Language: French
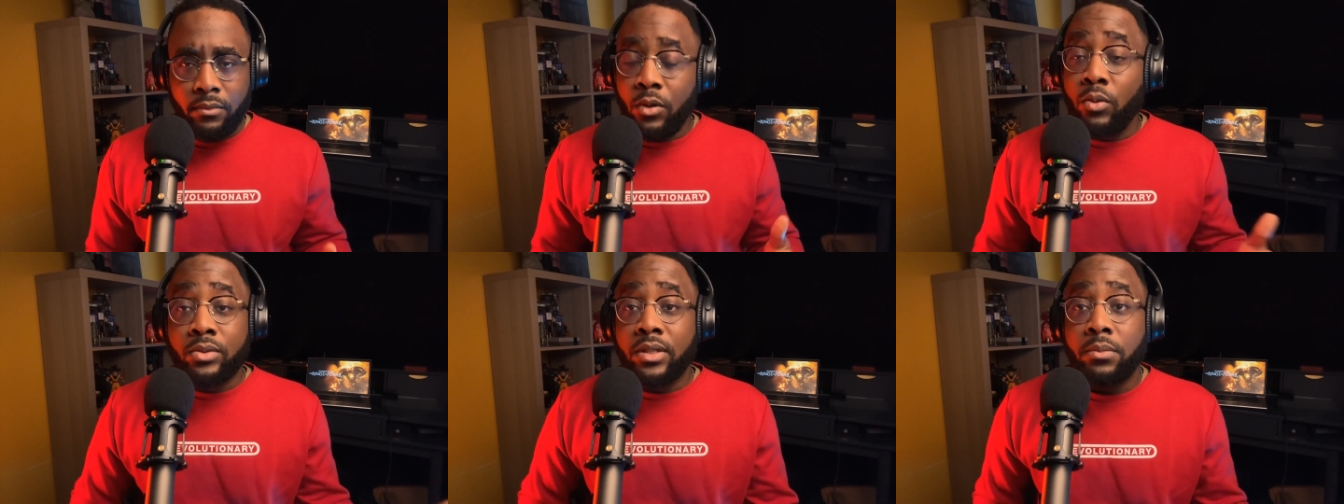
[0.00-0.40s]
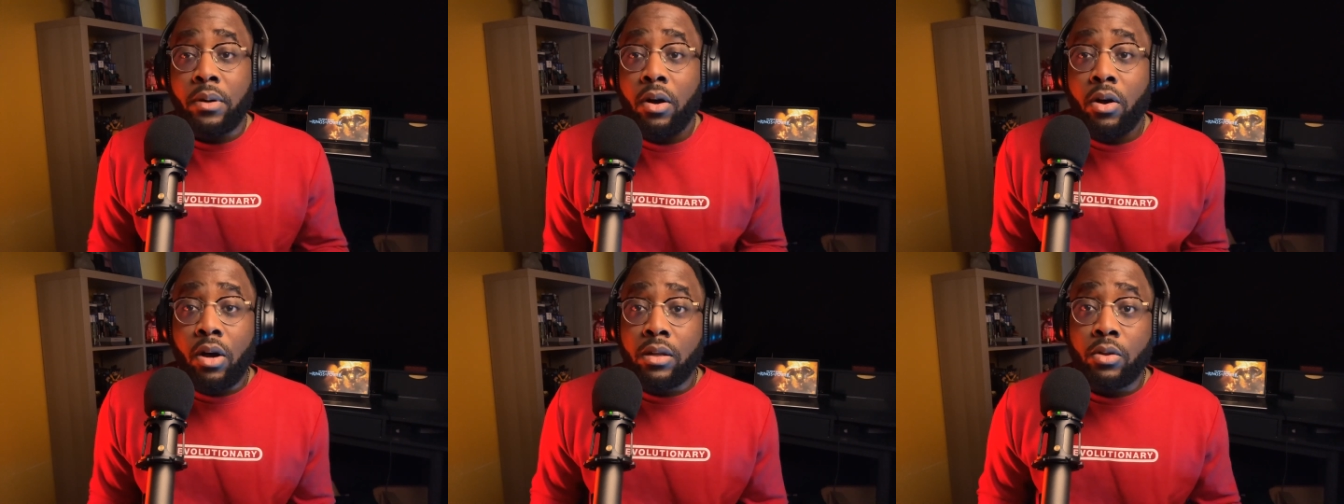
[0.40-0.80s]
On ne sait pas
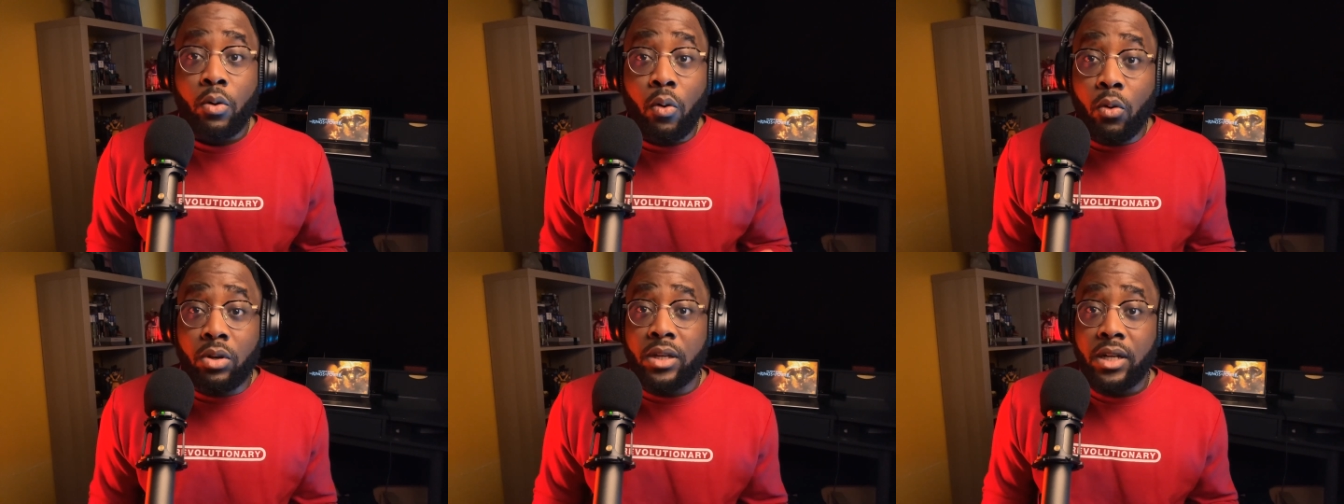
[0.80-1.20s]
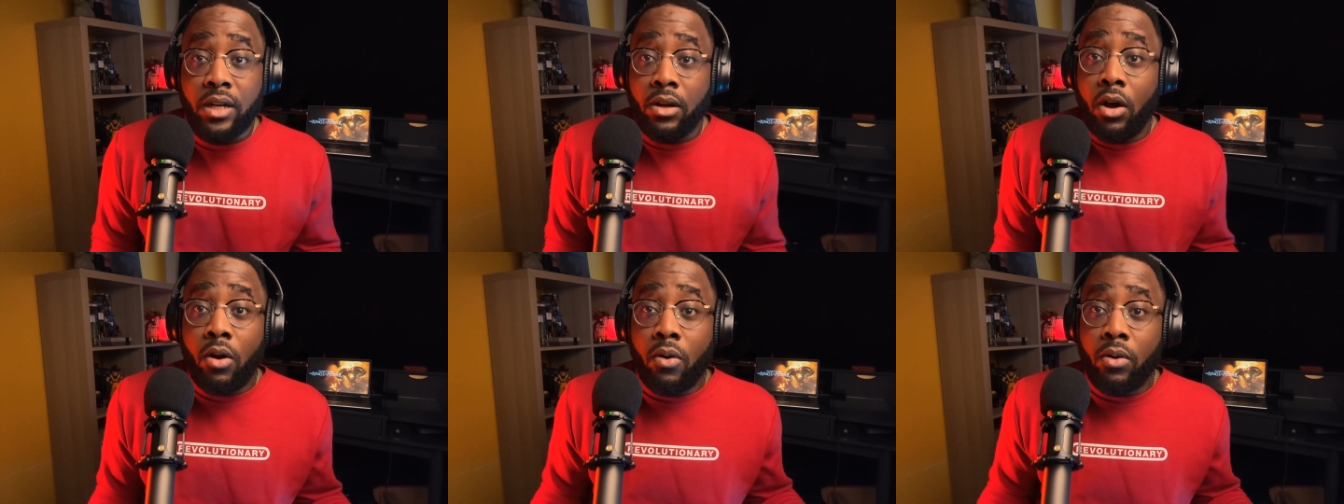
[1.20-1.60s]
encore trop quel
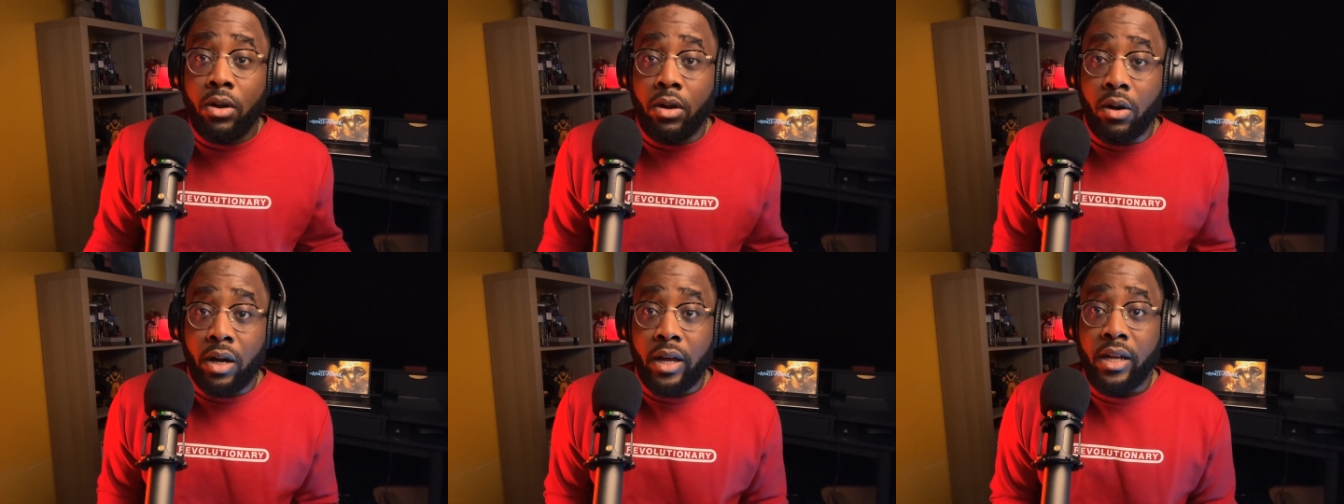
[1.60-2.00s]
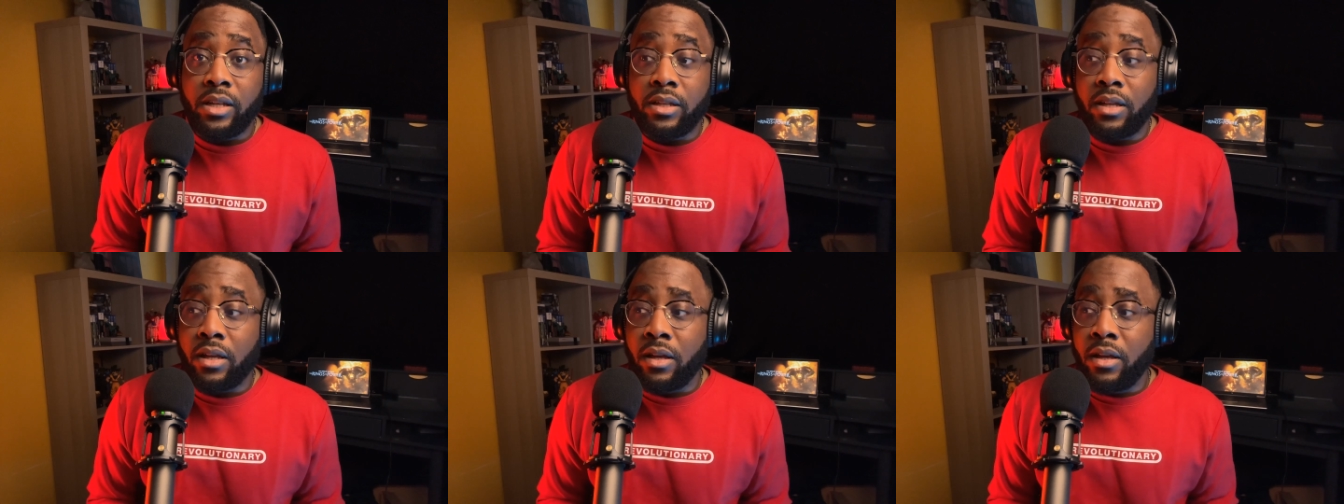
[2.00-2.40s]
est leur rôle hein, en
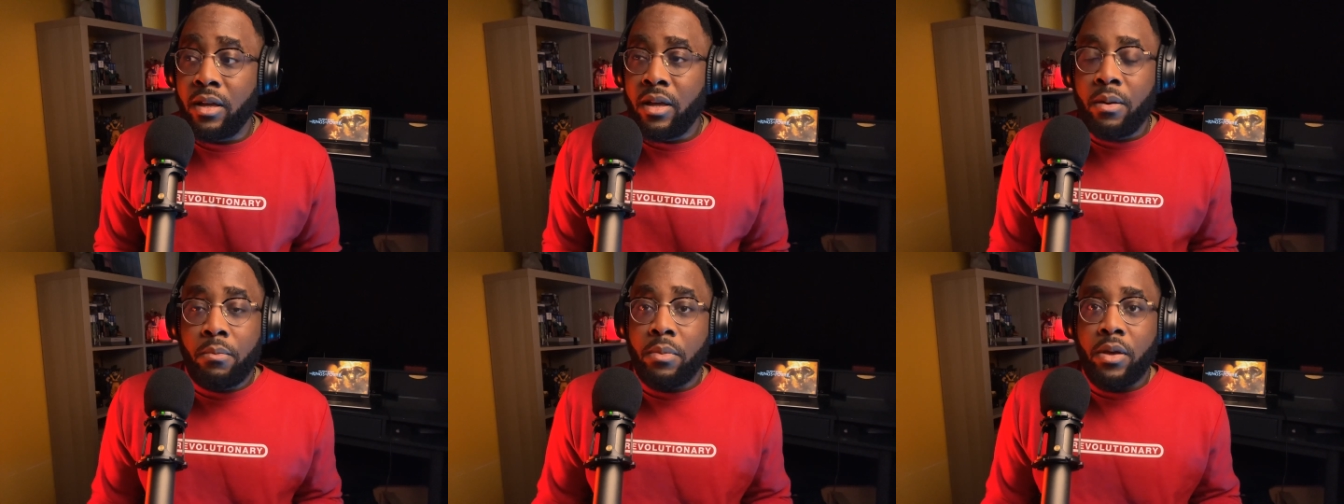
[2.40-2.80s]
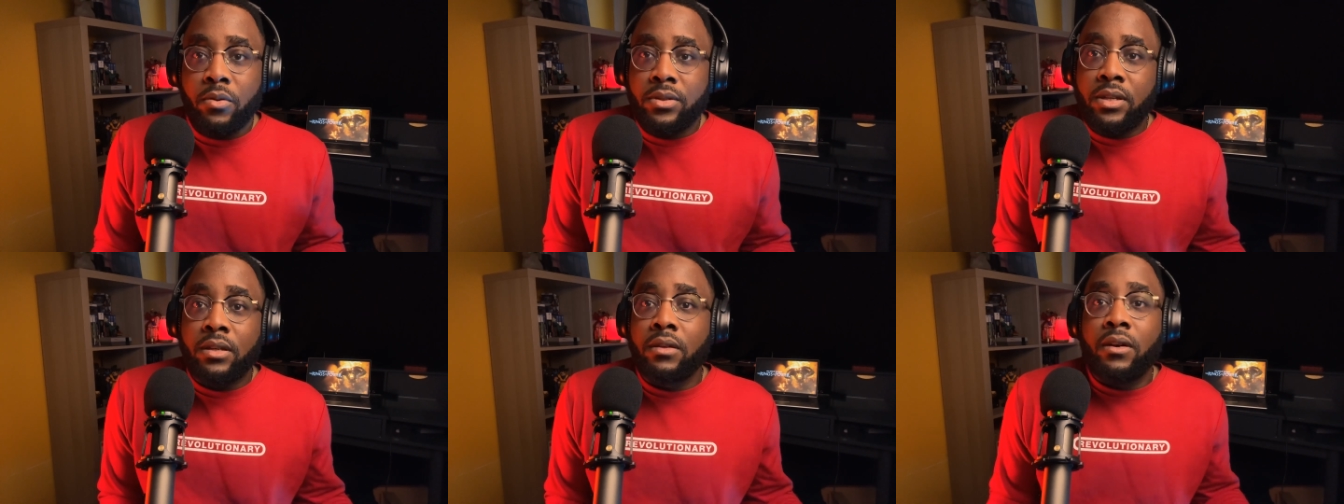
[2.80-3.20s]
réalité, mais
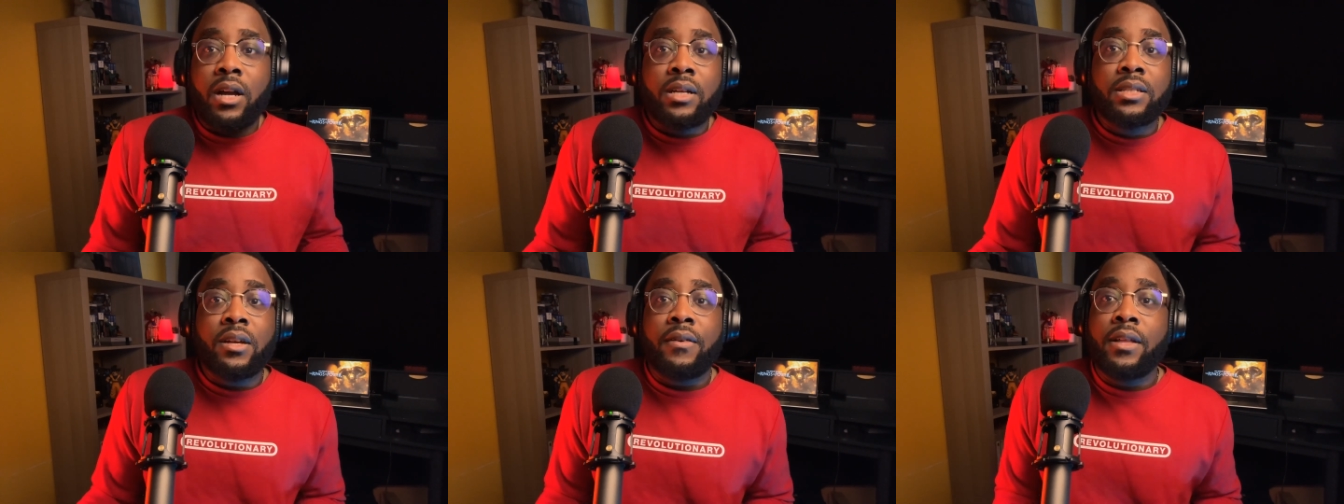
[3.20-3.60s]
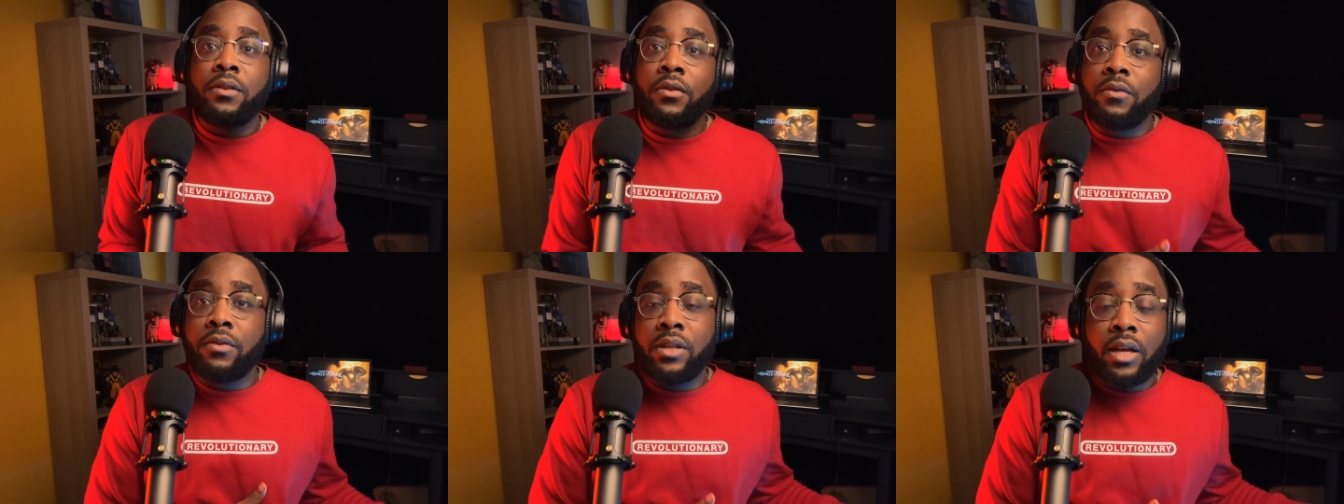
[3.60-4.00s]
on sait que ça va
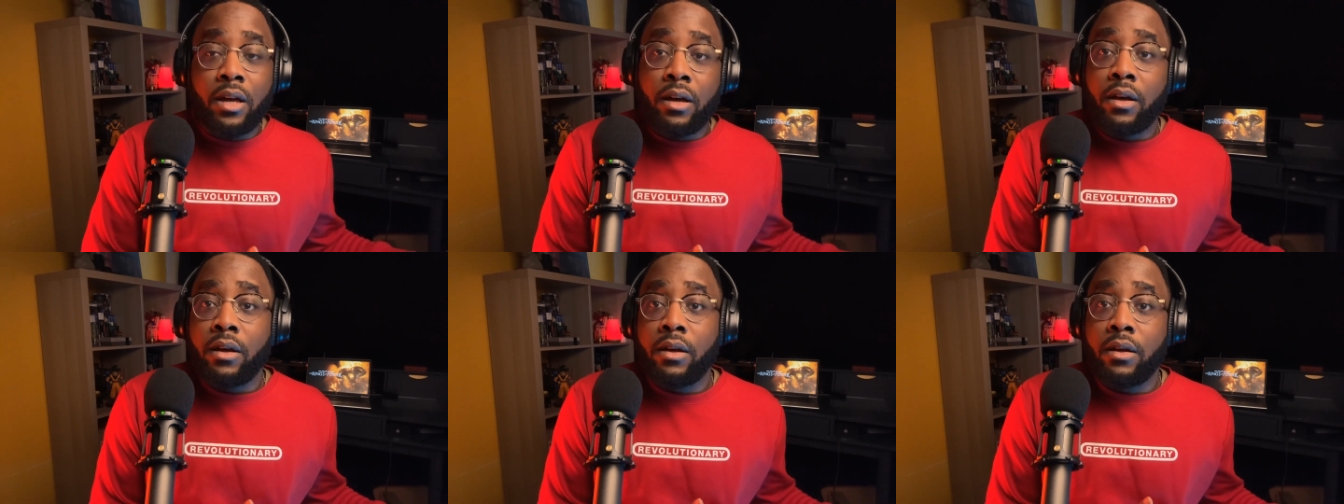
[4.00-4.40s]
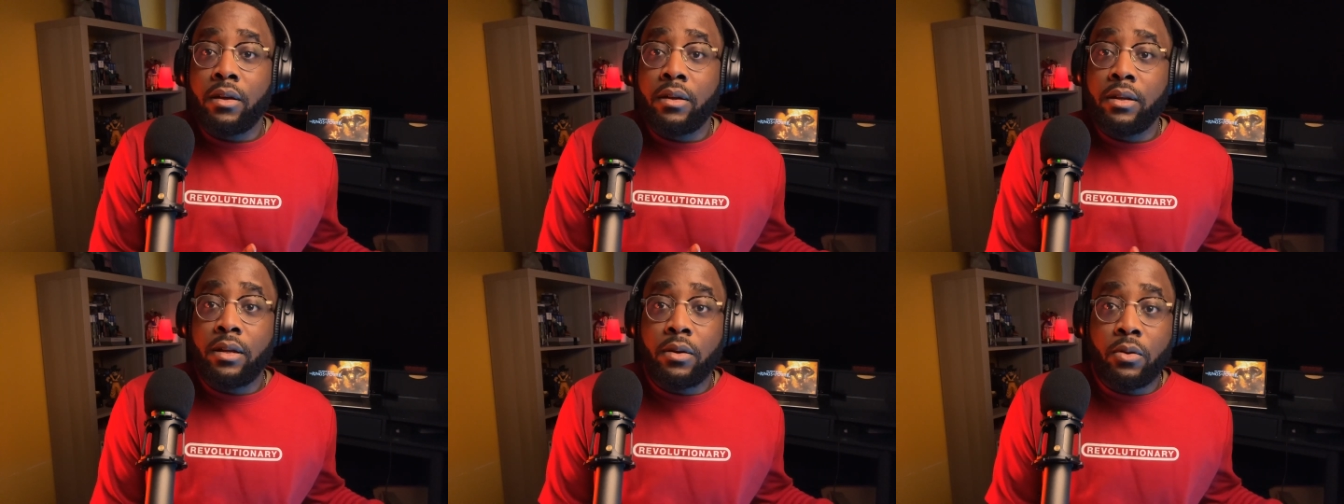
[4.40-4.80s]
devenir des
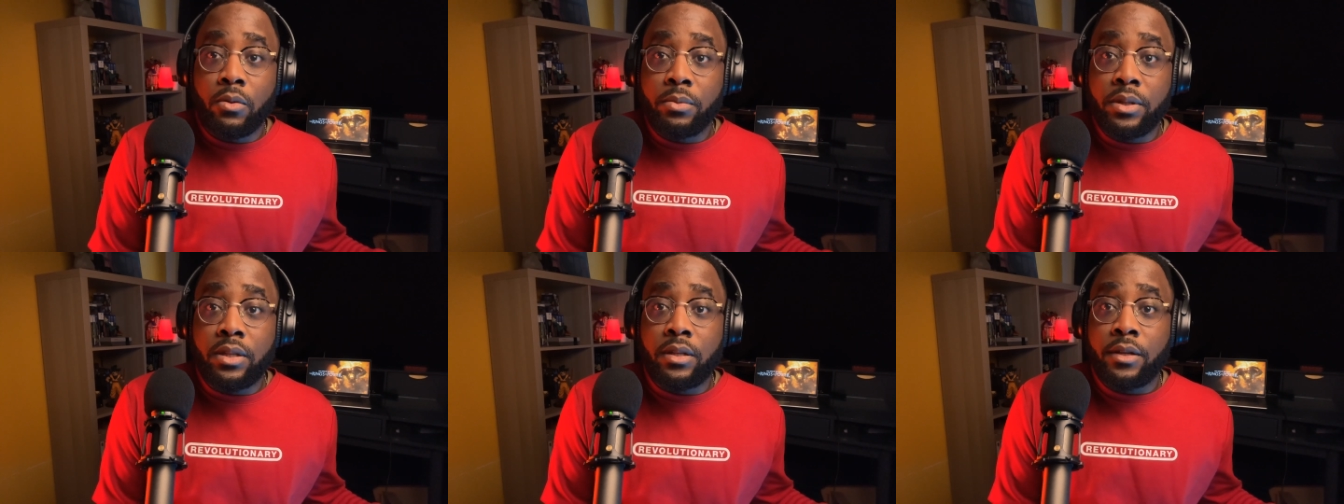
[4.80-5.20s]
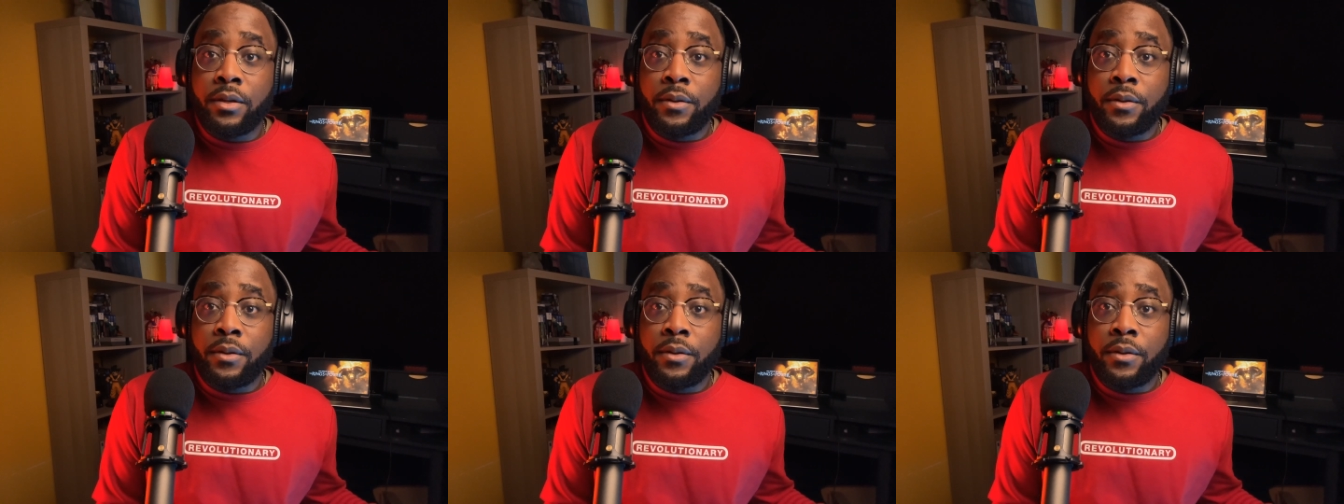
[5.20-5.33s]
euh, les hobbits.